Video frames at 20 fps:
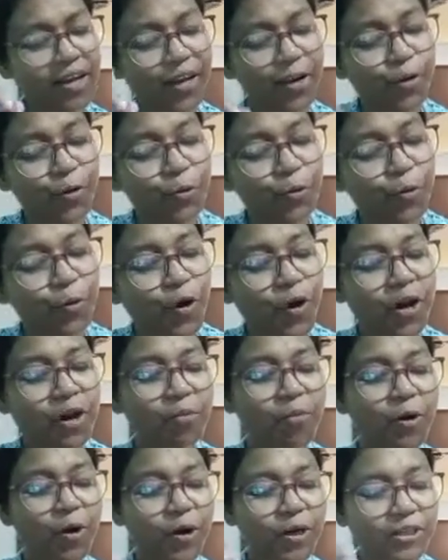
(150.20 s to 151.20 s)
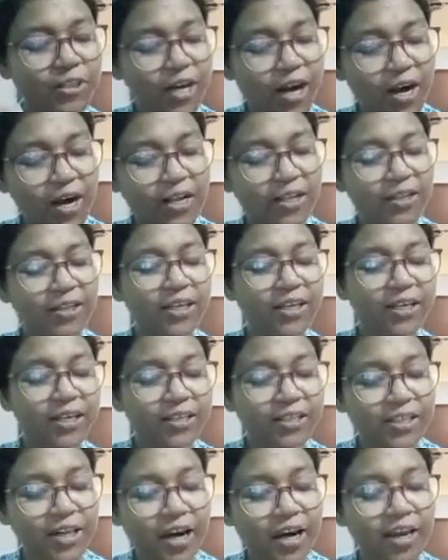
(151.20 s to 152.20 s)
এইরূপ বরাবর ছাড়াতে
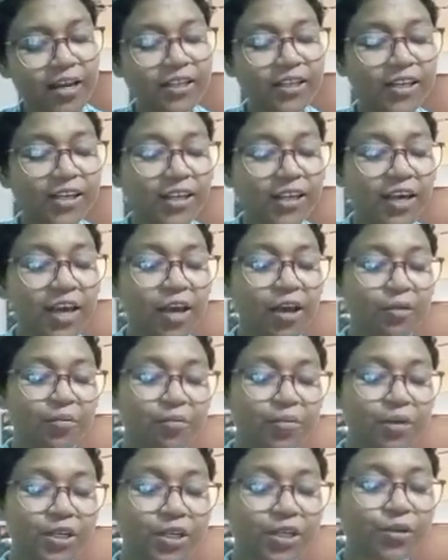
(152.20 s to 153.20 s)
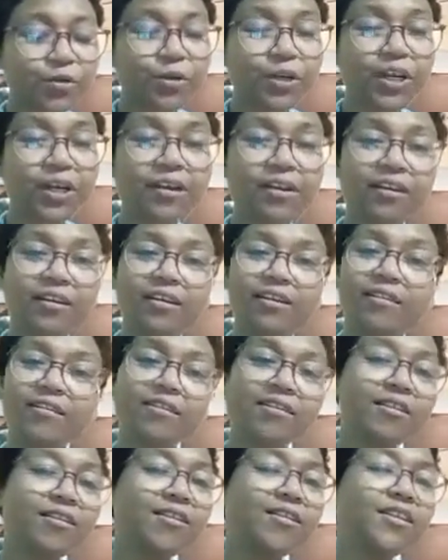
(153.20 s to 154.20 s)
ছাড়াতে ভিতরে
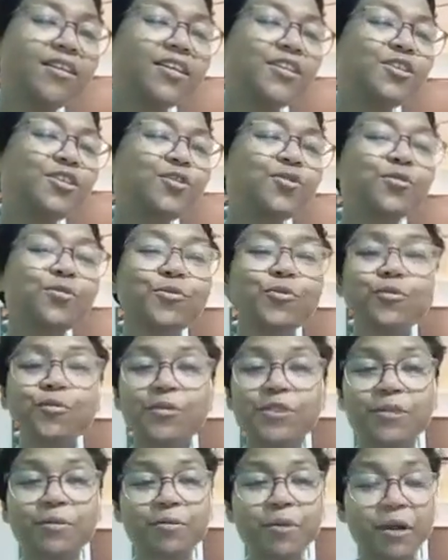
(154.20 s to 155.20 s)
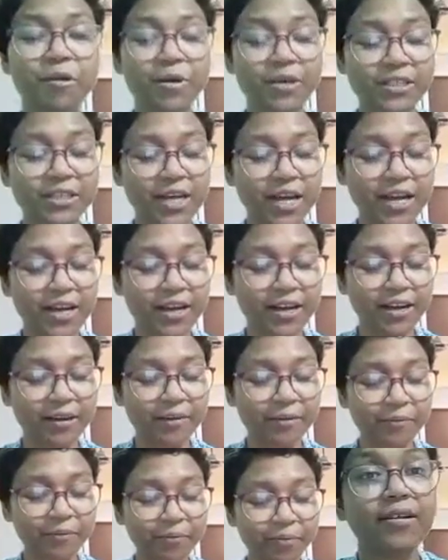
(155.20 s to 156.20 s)
কিছু খুঁজে পাওয়া যায় না
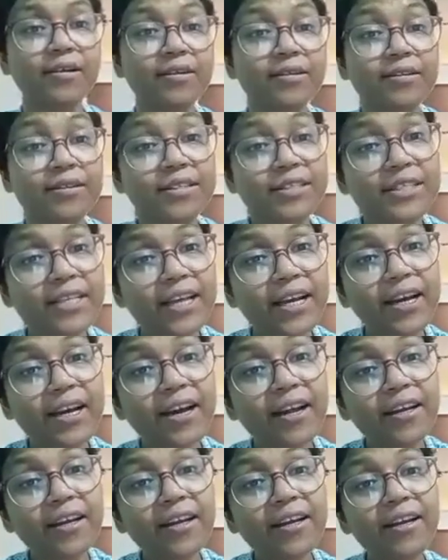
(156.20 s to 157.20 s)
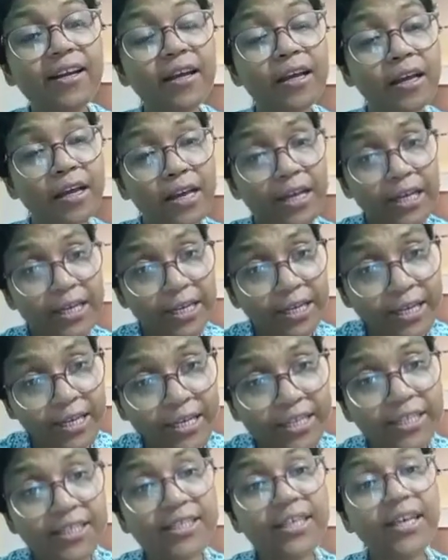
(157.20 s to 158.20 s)
যেখানে
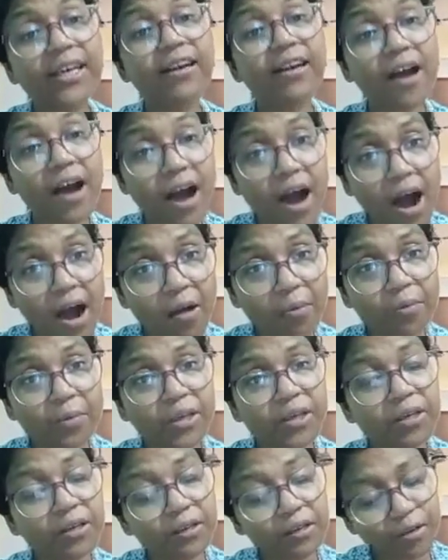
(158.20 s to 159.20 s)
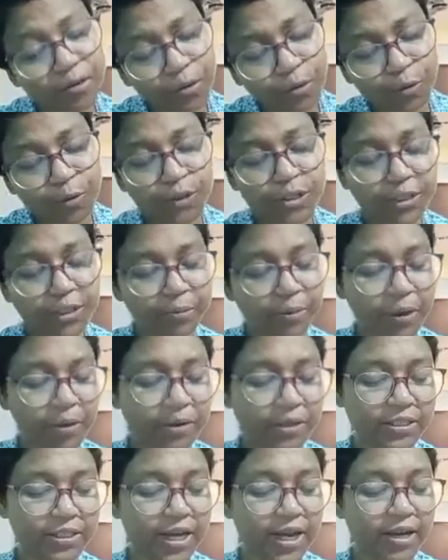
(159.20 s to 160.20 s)
নিজের আমি খুঁজে
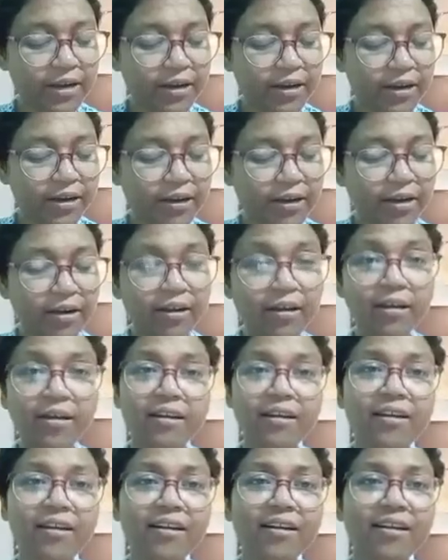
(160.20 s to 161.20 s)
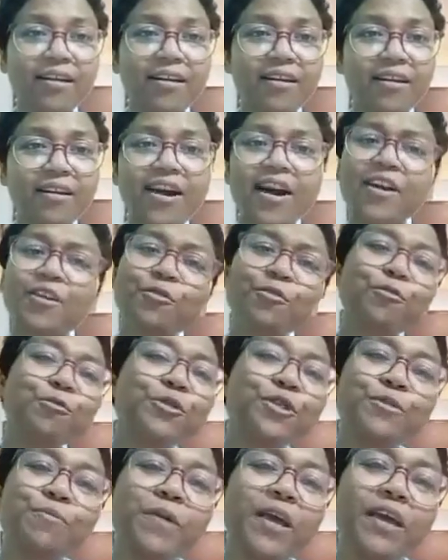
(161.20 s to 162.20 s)
পাওয়া যায় না আর
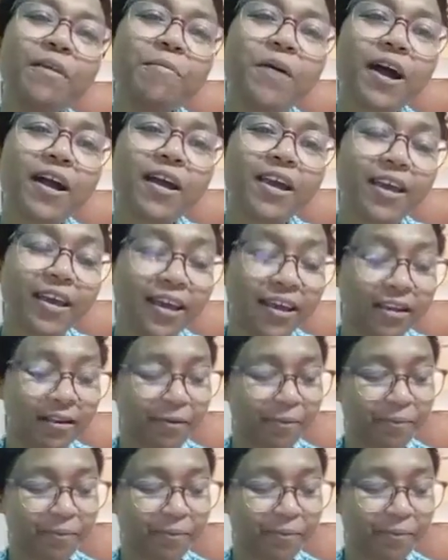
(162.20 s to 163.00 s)
খুঁজবেই বা কে